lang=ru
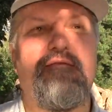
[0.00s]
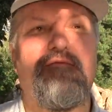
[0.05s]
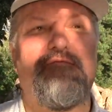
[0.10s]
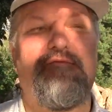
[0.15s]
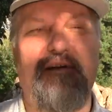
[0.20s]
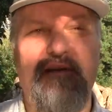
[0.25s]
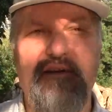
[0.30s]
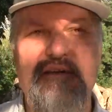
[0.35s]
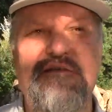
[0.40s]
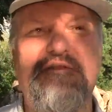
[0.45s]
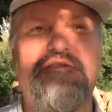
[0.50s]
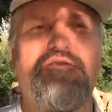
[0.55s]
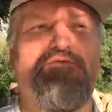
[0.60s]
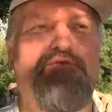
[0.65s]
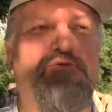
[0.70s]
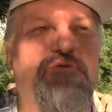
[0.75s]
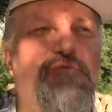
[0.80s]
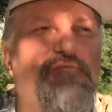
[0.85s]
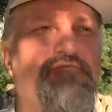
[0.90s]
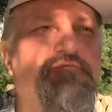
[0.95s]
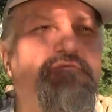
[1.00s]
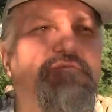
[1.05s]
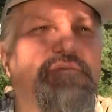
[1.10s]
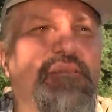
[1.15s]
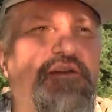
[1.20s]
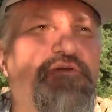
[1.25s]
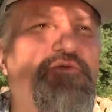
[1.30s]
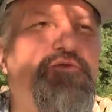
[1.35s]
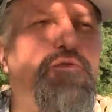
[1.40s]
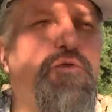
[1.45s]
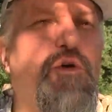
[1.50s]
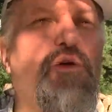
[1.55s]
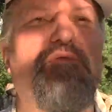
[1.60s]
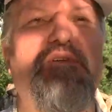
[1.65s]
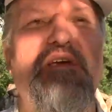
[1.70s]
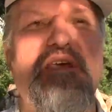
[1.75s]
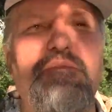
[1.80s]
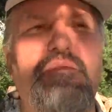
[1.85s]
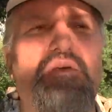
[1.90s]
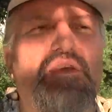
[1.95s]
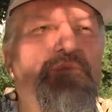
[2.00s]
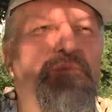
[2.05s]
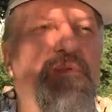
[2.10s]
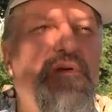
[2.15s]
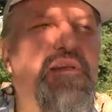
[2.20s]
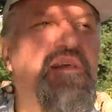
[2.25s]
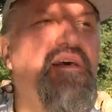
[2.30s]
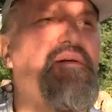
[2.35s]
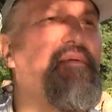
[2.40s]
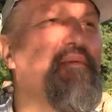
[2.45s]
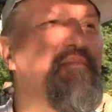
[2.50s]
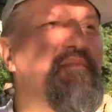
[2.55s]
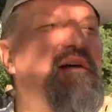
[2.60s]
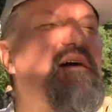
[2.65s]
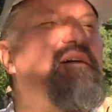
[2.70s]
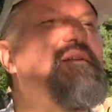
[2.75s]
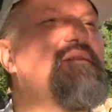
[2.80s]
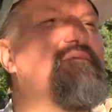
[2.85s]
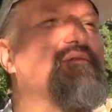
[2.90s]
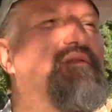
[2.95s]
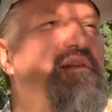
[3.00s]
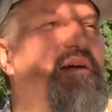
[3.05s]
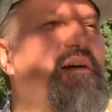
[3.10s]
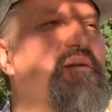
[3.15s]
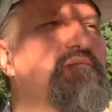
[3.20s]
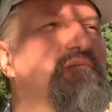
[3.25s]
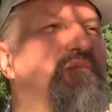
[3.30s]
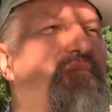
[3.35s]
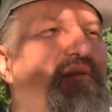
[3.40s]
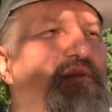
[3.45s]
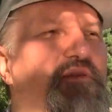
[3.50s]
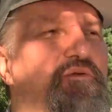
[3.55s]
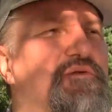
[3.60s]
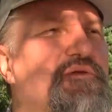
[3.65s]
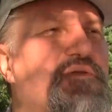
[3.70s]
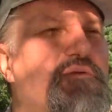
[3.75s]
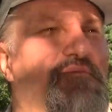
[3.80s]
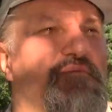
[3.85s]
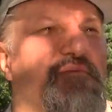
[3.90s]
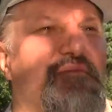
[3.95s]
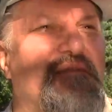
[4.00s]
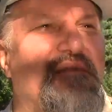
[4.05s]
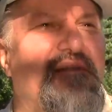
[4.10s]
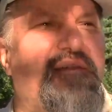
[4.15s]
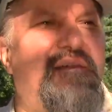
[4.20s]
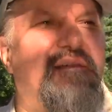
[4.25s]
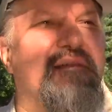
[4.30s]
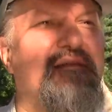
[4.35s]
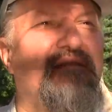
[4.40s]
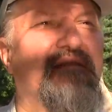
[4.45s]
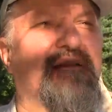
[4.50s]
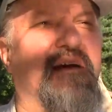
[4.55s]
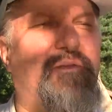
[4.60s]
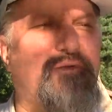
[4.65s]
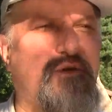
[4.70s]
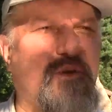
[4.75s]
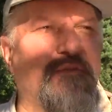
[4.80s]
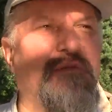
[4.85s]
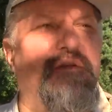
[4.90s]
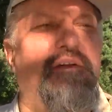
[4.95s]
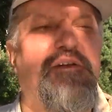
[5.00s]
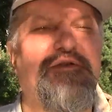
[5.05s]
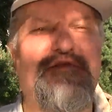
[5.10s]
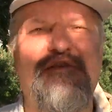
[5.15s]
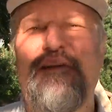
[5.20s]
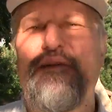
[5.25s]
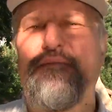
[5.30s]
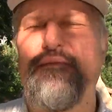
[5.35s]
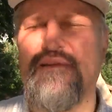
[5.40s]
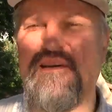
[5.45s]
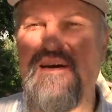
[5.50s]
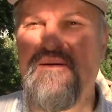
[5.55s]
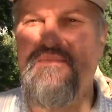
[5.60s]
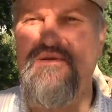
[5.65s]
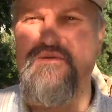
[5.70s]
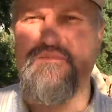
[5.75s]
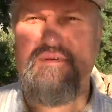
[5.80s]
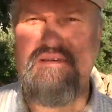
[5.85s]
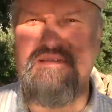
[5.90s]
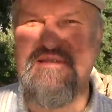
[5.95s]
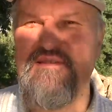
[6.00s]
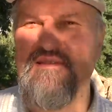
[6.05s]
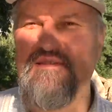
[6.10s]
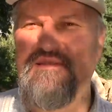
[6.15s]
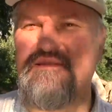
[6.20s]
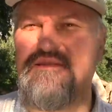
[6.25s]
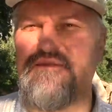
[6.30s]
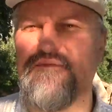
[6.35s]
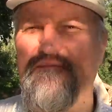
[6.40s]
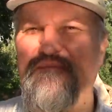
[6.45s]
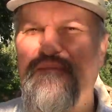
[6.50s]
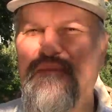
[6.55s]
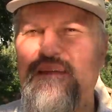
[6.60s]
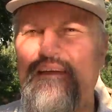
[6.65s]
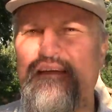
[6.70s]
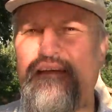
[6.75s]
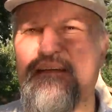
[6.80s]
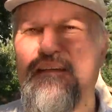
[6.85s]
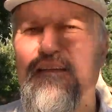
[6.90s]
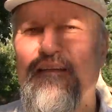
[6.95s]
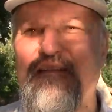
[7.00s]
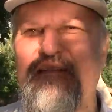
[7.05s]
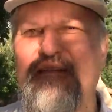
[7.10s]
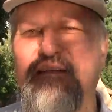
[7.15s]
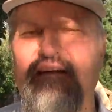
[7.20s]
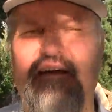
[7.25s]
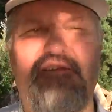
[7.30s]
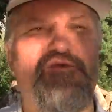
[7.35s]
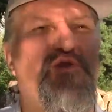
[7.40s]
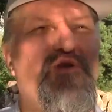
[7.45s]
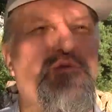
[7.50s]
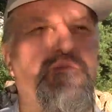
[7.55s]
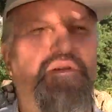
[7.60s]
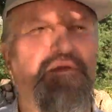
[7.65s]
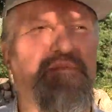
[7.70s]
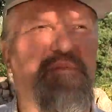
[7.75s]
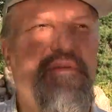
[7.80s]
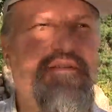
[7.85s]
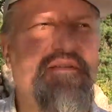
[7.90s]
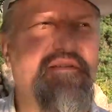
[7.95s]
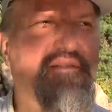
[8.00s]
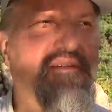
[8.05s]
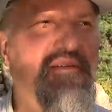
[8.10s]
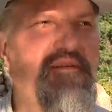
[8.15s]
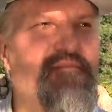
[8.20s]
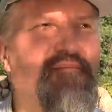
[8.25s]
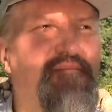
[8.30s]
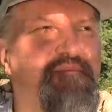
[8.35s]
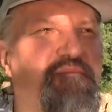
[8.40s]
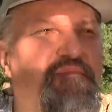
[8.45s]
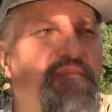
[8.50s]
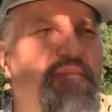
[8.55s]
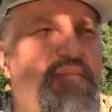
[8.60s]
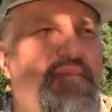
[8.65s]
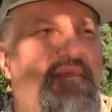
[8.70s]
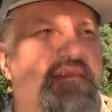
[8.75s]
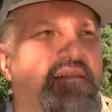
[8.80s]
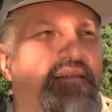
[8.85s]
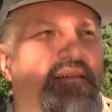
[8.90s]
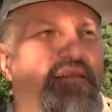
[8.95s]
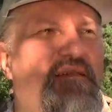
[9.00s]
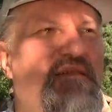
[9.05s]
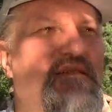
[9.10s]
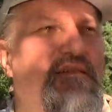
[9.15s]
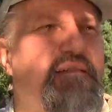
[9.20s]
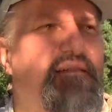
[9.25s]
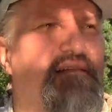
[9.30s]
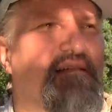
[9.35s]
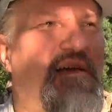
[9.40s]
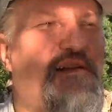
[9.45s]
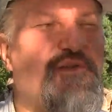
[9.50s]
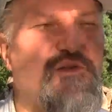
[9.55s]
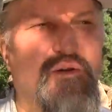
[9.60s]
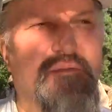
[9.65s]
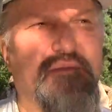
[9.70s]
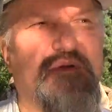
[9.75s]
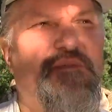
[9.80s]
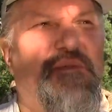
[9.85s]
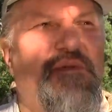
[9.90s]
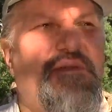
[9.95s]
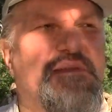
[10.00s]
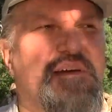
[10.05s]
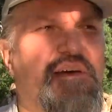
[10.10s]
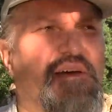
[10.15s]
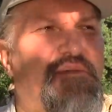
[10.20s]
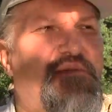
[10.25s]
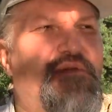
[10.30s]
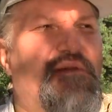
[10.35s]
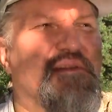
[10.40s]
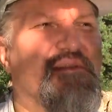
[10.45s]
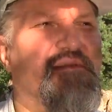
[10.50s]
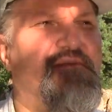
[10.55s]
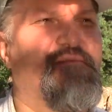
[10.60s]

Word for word: Поистину нет другого имени под небом, данного нам, людям, которым надлежало бы нам спастись, которым мы спасены, которым спасаемся.